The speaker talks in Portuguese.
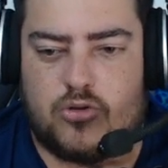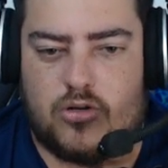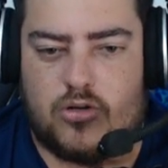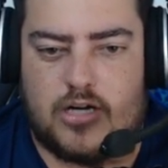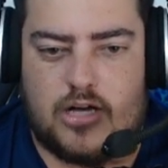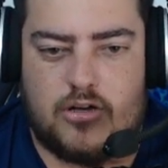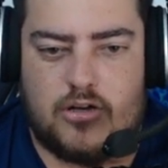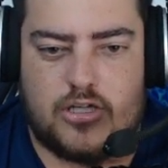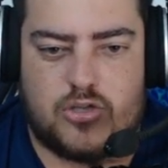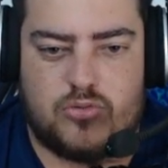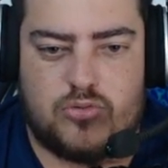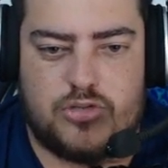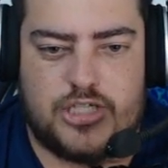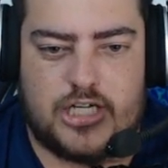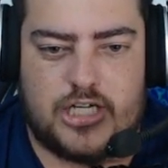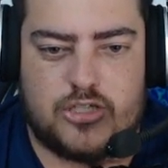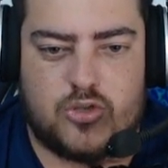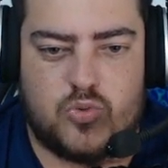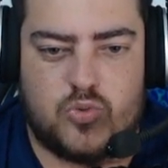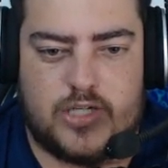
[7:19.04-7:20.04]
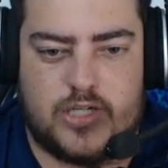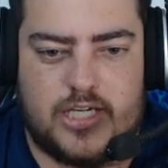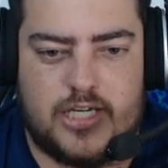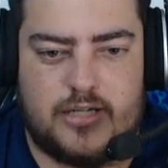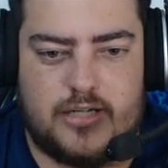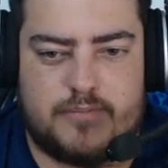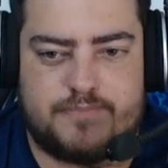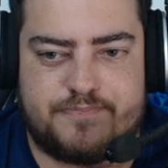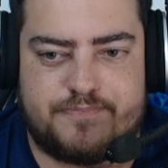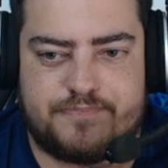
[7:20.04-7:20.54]
deixa eu colocar no tudo de azul
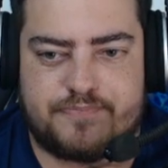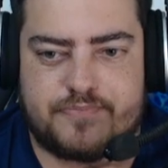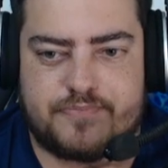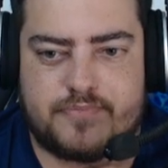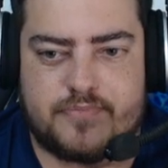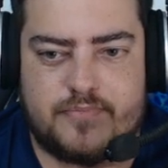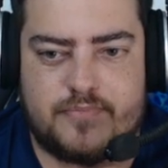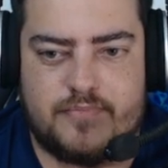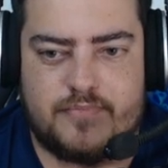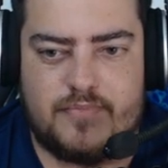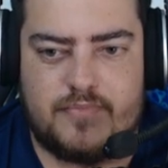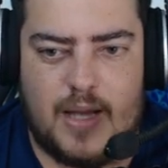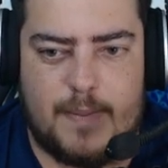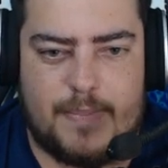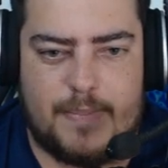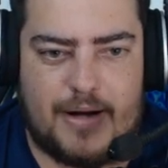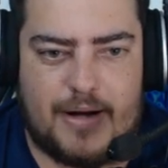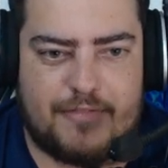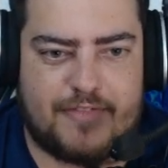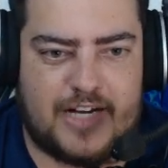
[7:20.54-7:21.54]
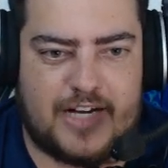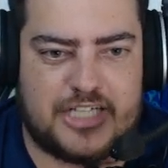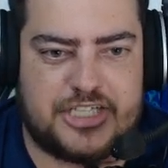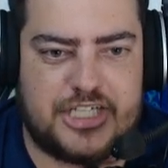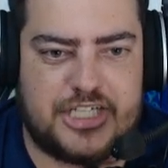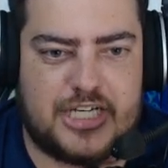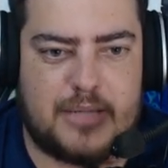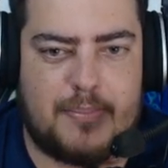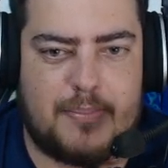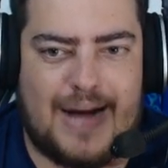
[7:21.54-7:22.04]
aqui. Pra ficar
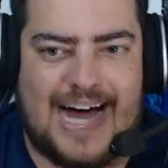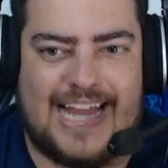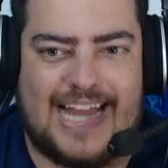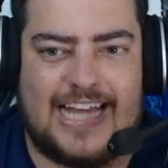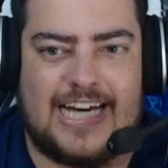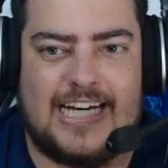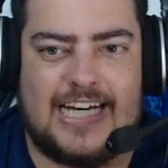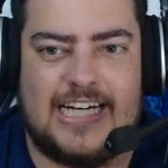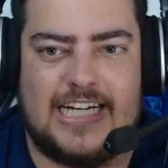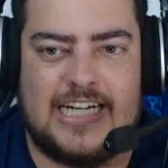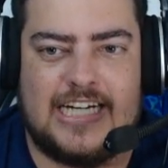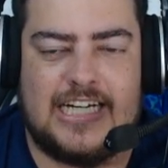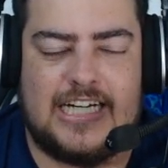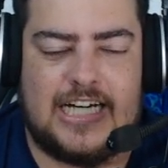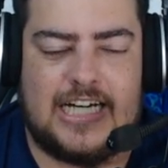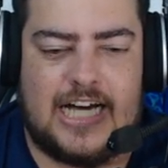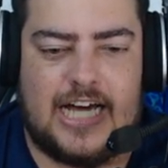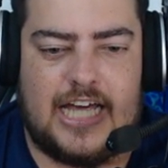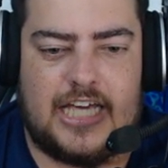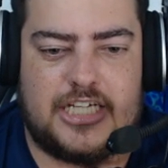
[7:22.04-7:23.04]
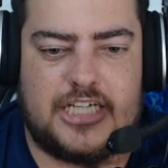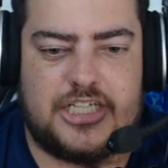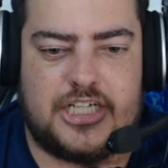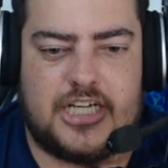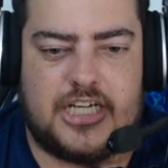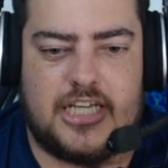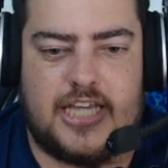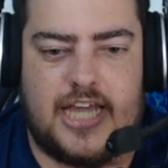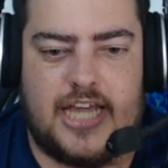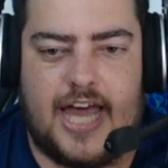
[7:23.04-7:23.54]
chique bala. Aí,
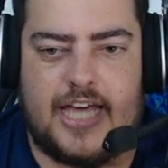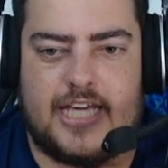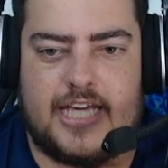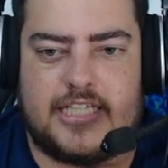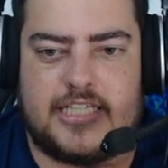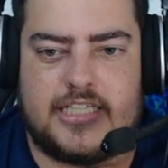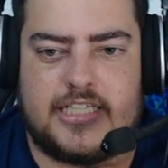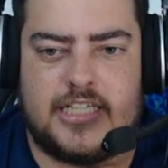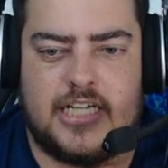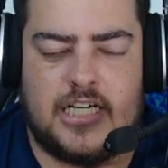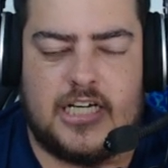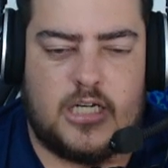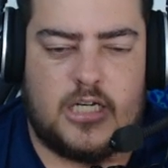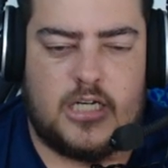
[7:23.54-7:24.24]
chique 10